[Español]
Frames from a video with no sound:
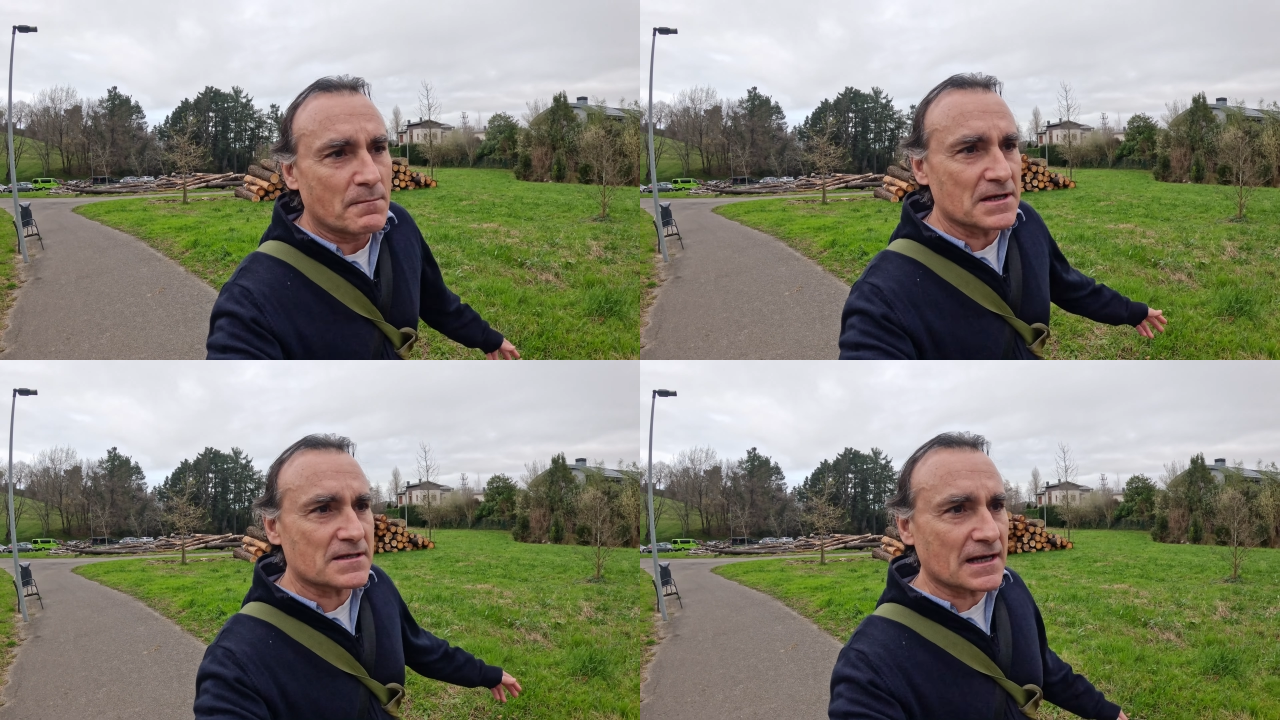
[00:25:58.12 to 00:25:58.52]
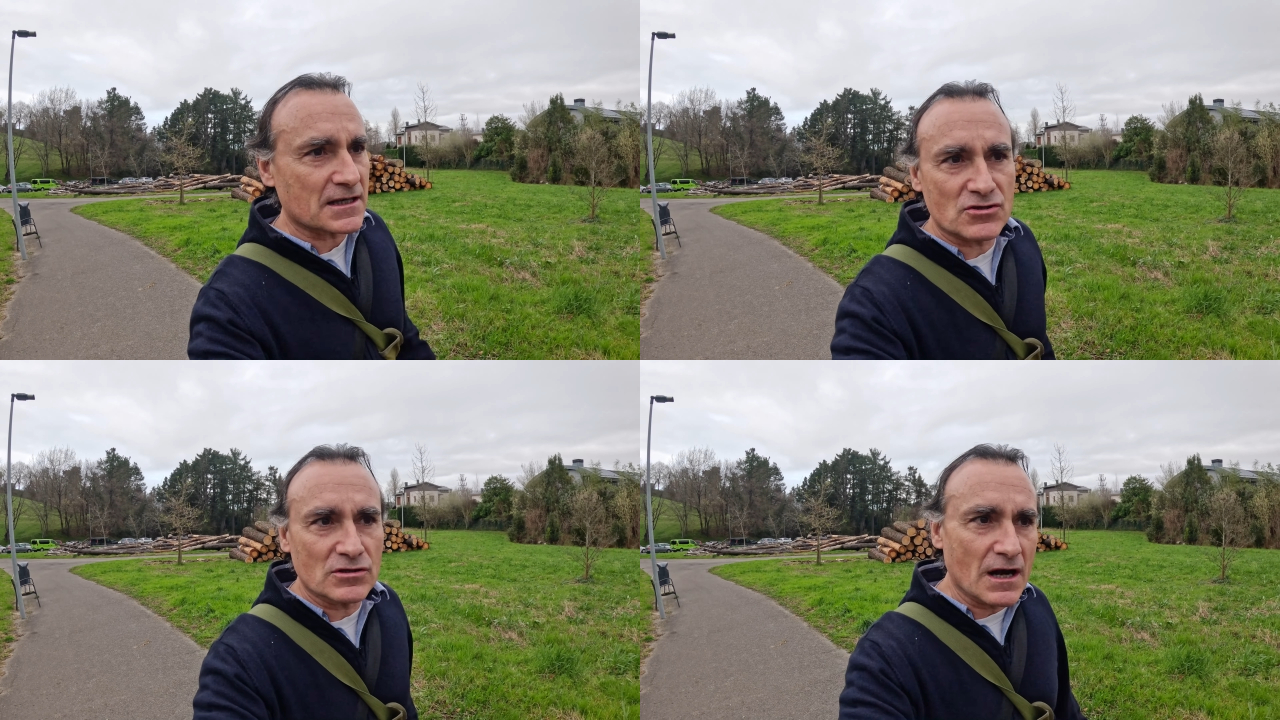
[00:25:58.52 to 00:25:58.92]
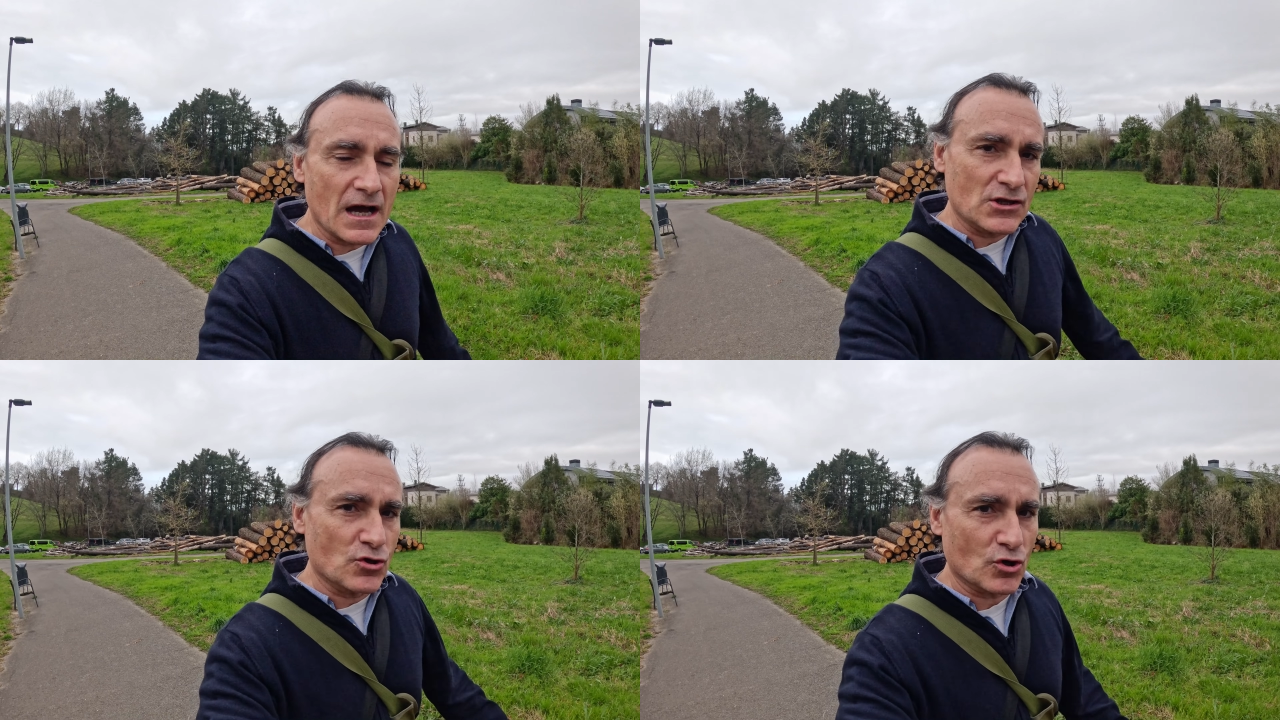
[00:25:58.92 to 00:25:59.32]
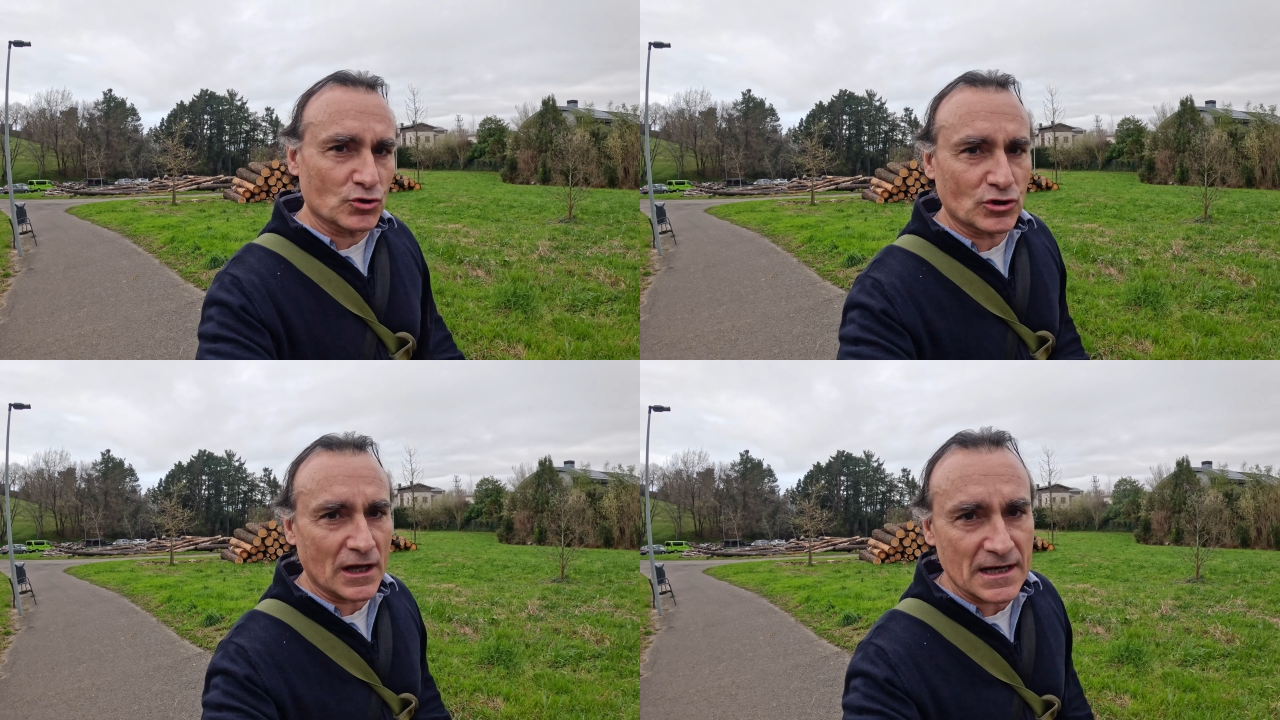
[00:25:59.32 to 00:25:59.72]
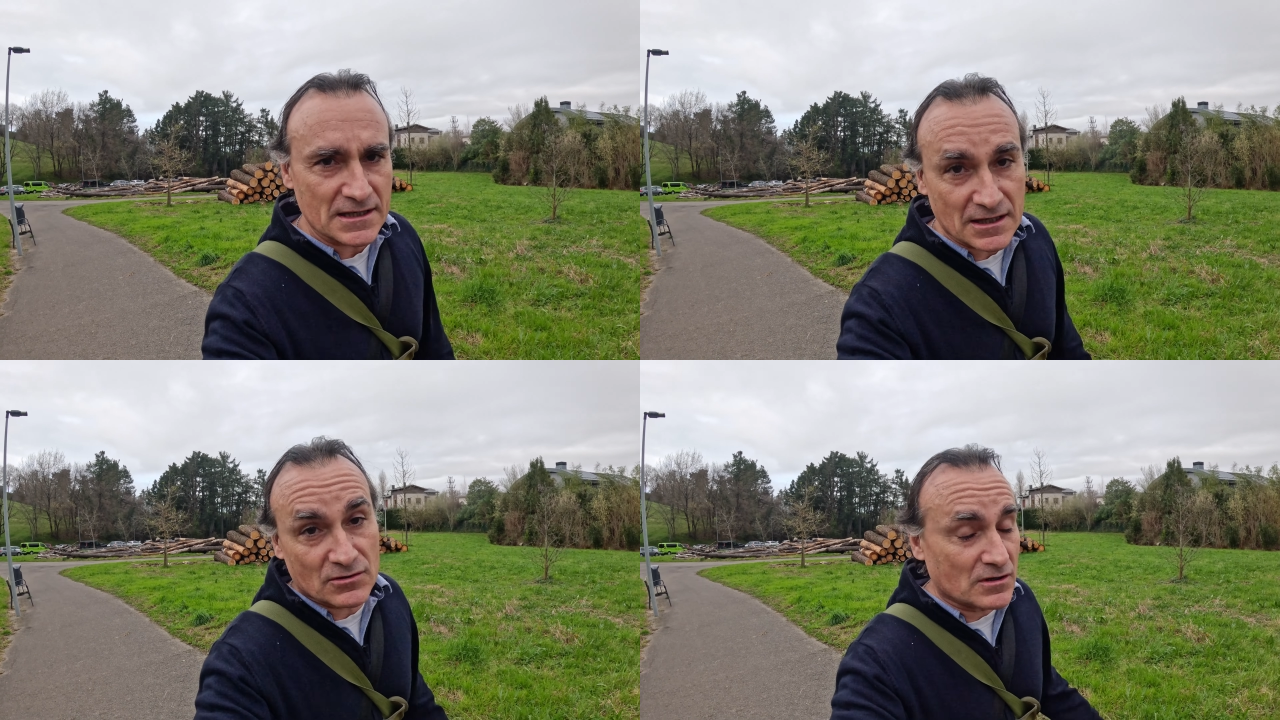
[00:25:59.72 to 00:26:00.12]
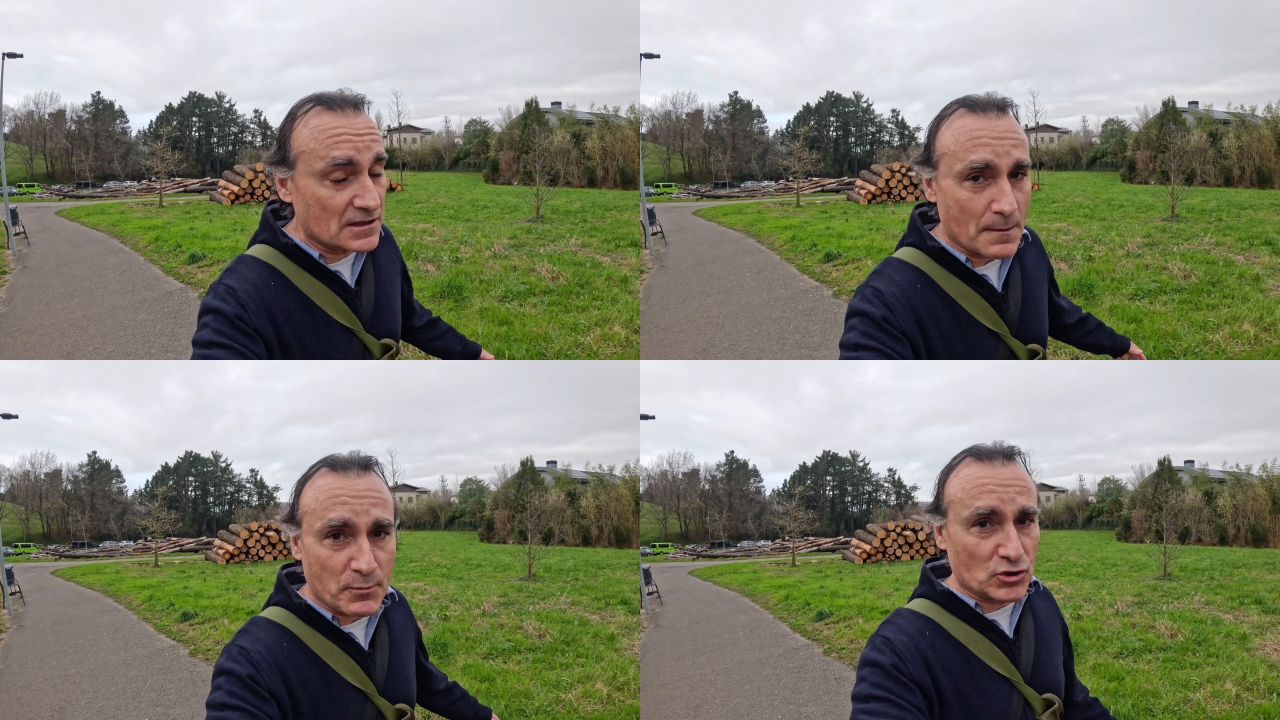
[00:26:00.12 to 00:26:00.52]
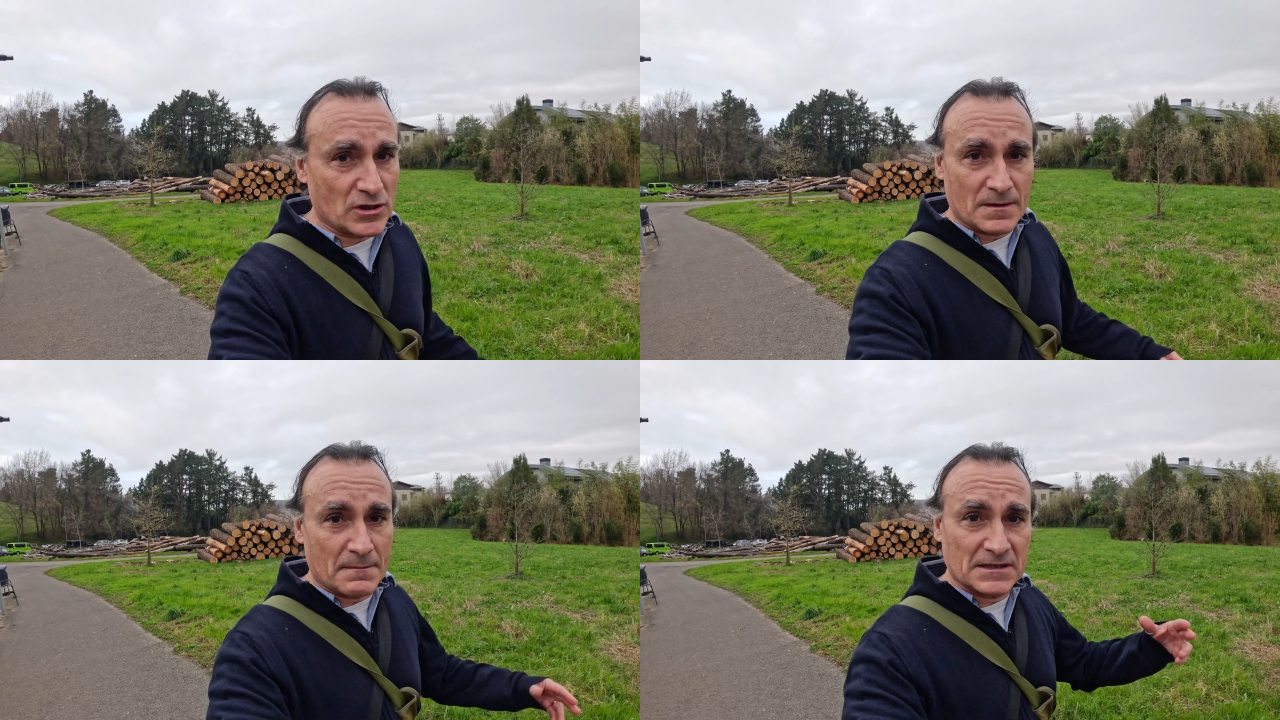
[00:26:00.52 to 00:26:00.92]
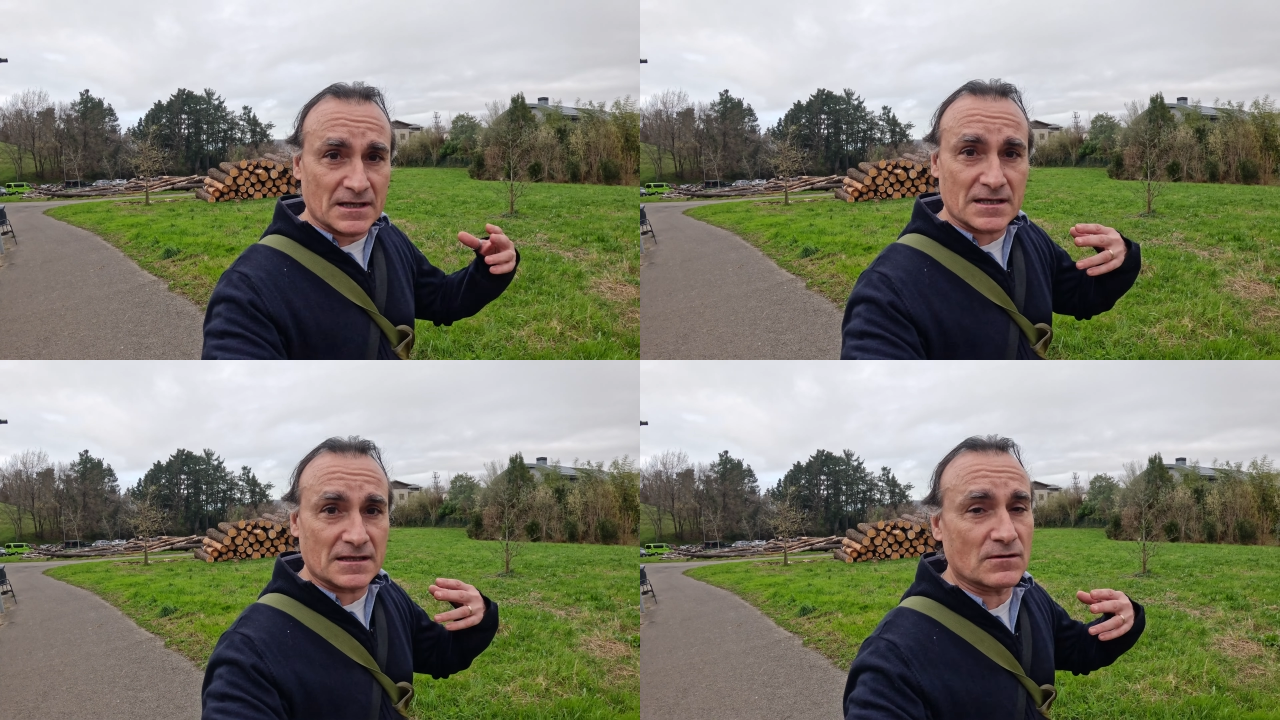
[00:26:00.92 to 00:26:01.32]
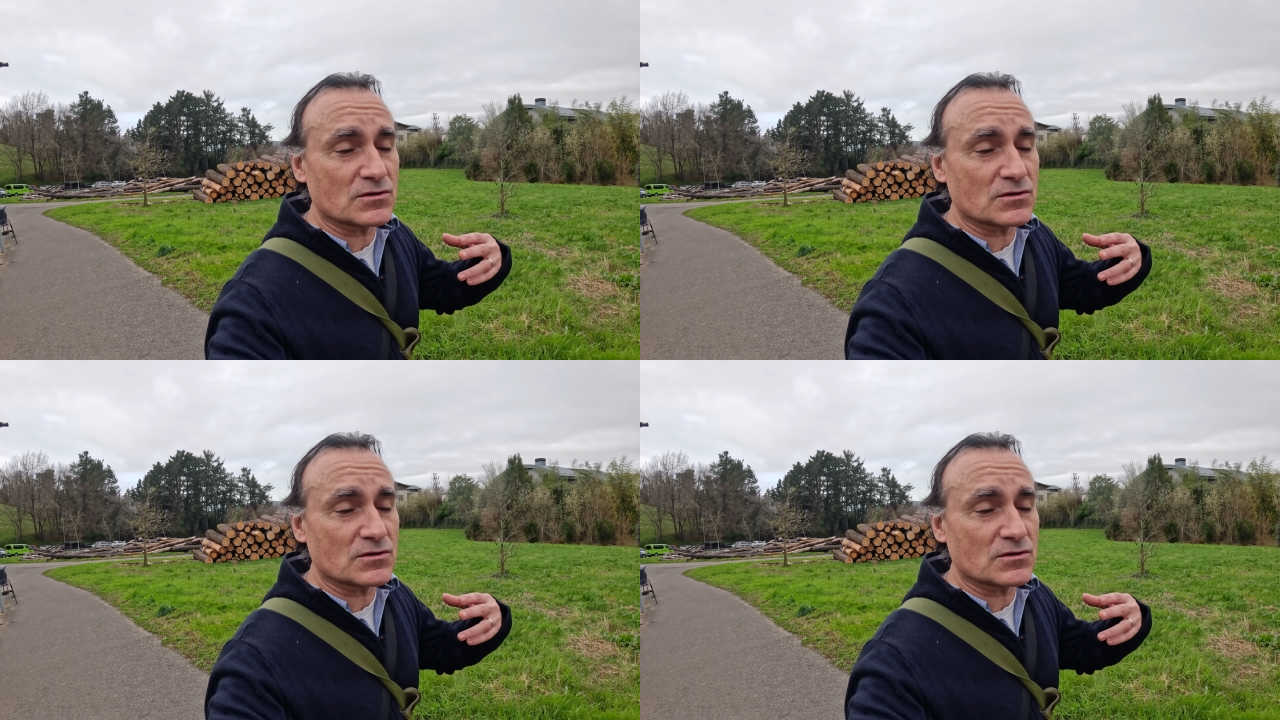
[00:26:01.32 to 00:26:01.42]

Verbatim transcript: Pensar que estoy trabajando con teles, el, deporte normalmente se,